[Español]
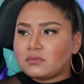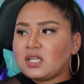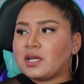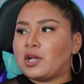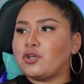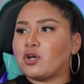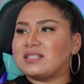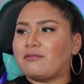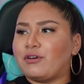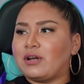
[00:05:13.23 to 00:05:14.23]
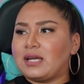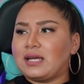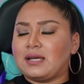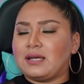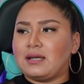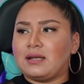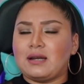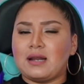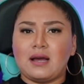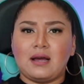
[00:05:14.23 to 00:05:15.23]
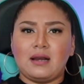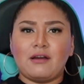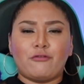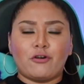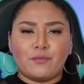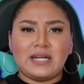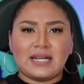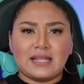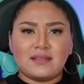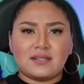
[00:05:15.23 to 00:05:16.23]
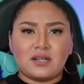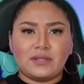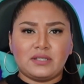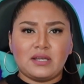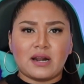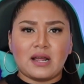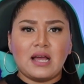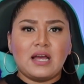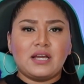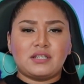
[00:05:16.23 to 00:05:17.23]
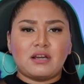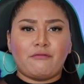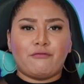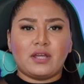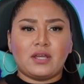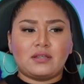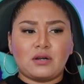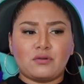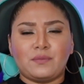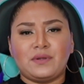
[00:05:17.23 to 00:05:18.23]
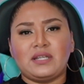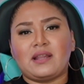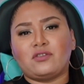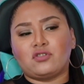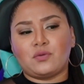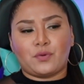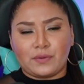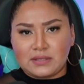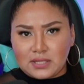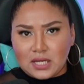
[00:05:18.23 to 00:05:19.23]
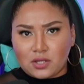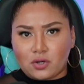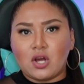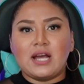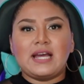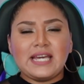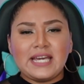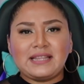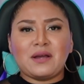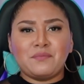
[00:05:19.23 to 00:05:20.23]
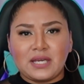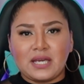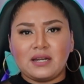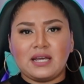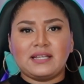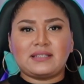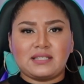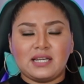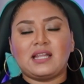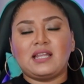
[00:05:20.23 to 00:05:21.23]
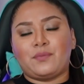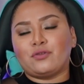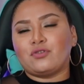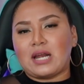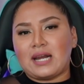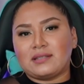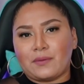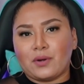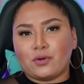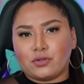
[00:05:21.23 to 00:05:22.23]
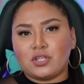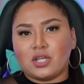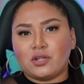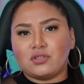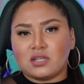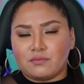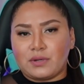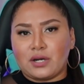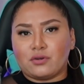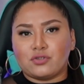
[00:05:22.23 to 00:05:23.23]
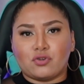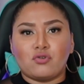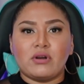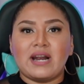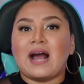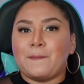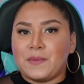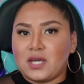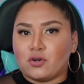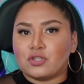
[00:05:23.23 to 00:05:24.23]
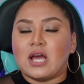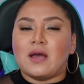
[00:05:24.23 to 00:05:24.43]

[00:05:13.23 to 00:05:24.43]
Creo yo que esa fue eh, la, forma en la que Andrés Salvatierra ya fue de alguna manera dándose por vencido y también esta chica de pronto ya la estaba conociendo, sin embargo solo eran amigos,